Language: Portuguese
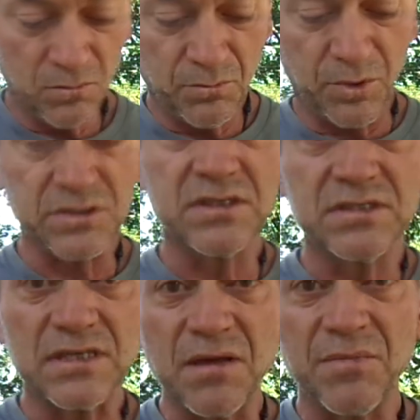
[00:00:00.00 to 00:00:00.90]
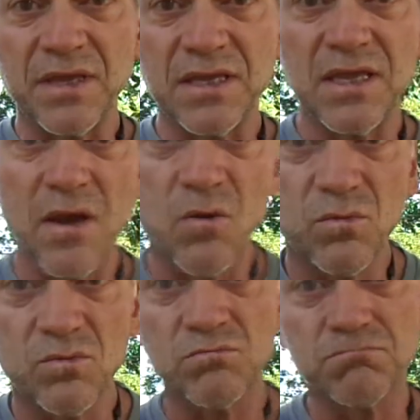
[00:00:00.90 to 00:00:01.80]
não posso dizer também que é
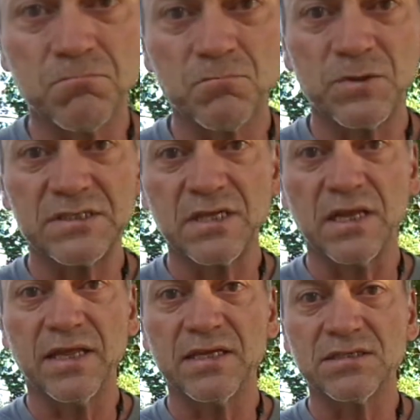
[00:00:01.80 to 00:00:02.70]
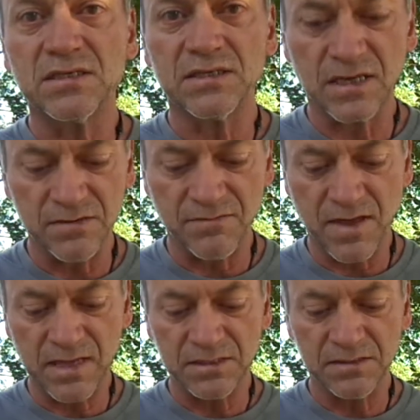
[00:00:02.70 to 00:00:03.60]
um excelente
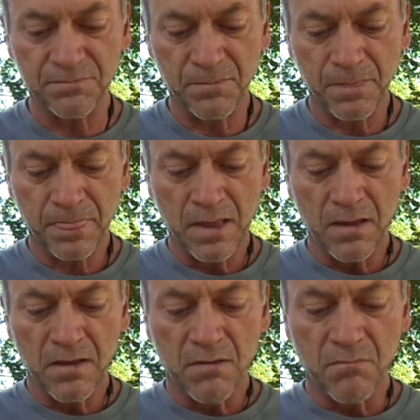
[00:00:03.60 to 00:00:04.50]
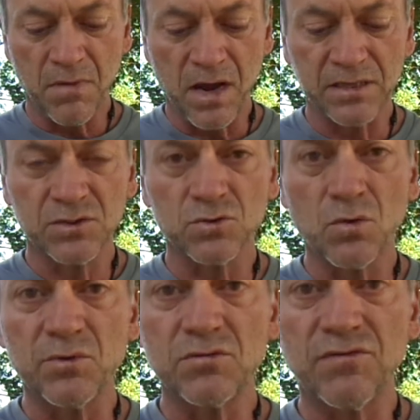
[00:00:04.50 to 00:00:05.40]
canivete, mas eu dou
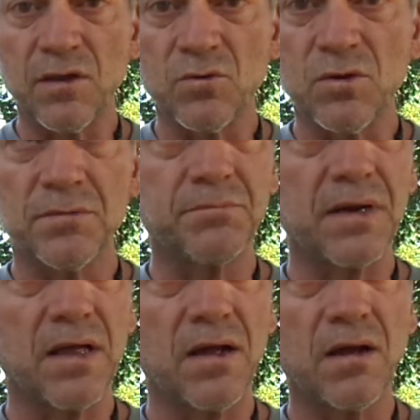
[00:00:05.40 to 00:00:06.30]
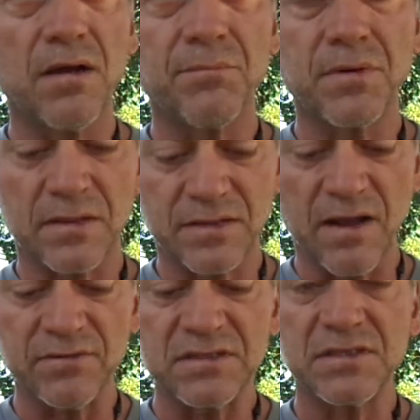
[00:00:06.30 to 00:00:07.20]
muito valor para a
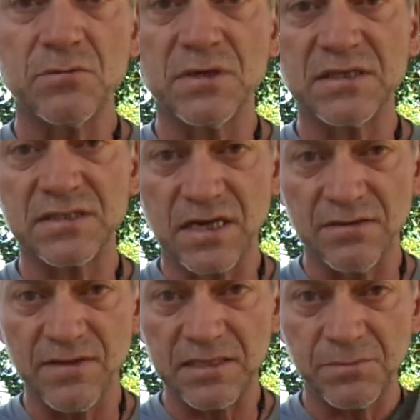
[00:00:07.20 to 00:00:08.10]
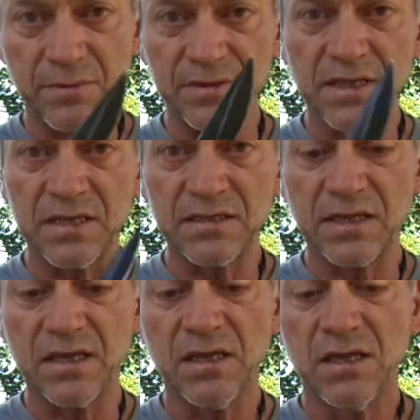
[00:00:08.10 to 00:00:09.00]
trava de segurança. Canivete para mim tem que
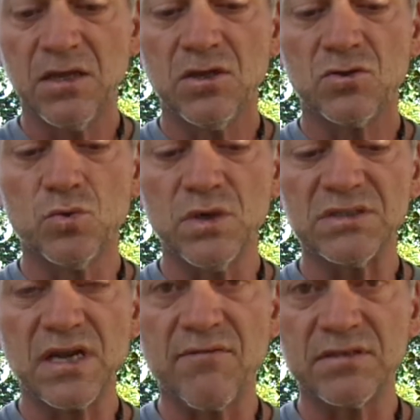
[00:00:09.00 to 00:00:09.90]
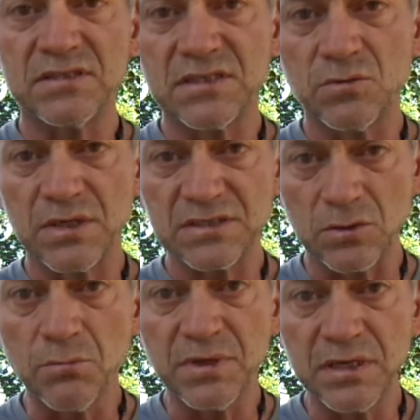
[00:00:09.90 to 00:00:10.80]
ter duas travas de segurança
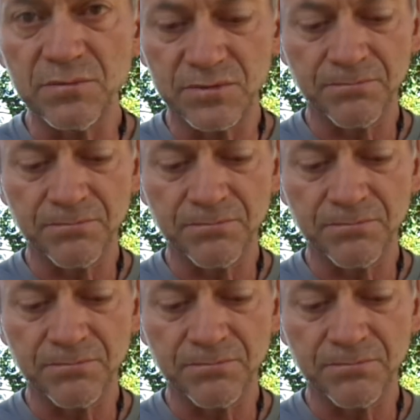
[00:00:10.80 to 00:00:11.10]
no mínimo.